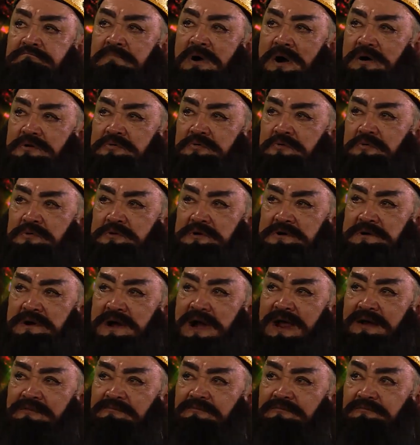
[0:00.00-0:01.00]
mới có
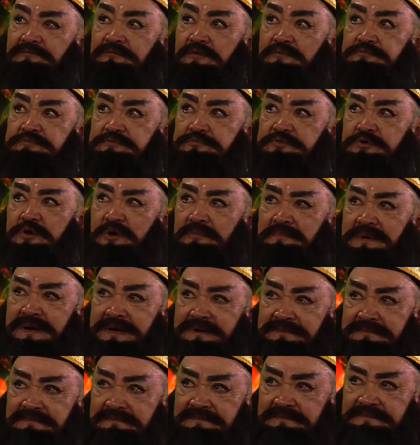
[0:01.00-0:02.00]
được hạnh phúc cho mình
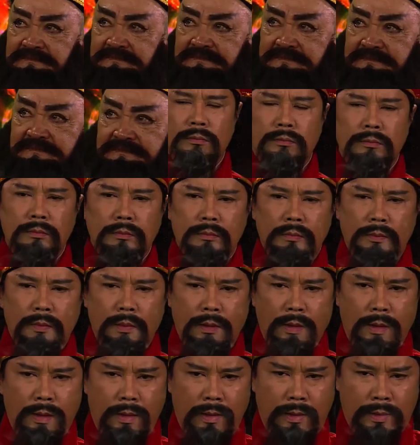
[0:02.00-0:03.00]

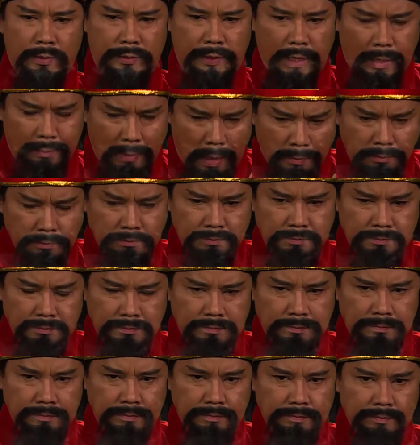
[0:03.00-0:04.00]
gia dạ bẩm
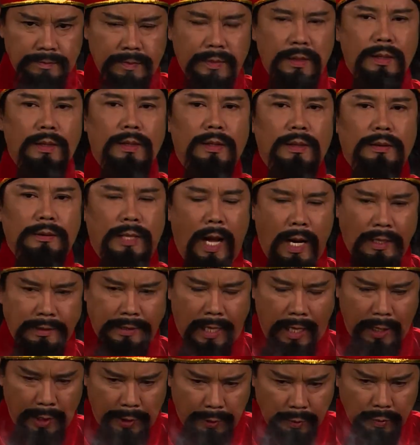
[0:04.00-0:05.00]

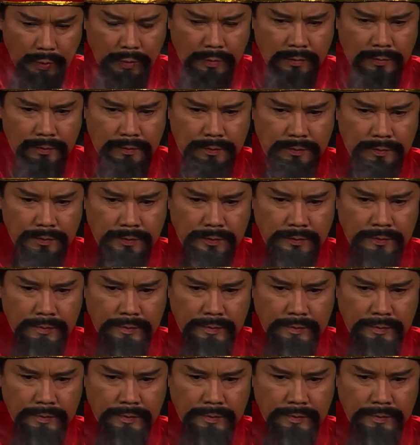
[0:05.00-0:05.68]
thần đã hiểu